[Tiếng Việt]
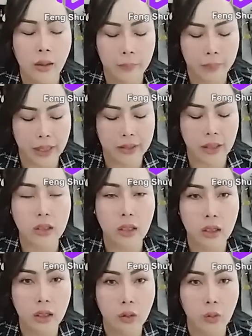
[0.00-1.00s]
bẹ tân là
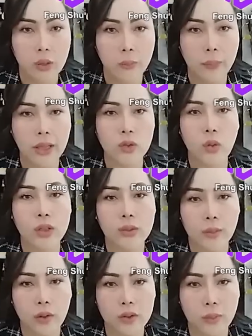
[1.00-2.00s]
lời luồn bẹ chui chùm
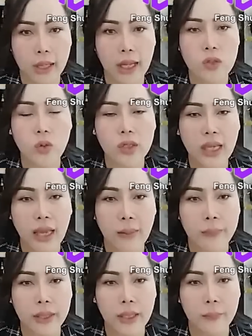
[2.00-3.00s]
rong chùm rán chui cà
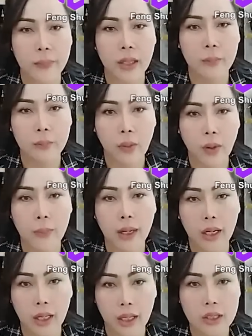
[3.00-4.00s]
piem pơm bón là
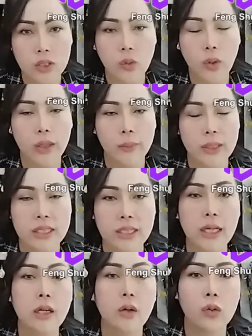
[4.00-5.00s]
lợn ngất chui mình
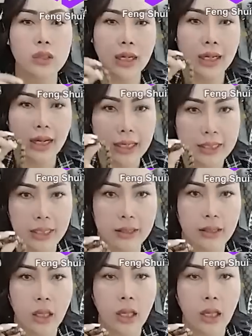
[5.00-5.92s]
chiếc kêu chẳng rải chành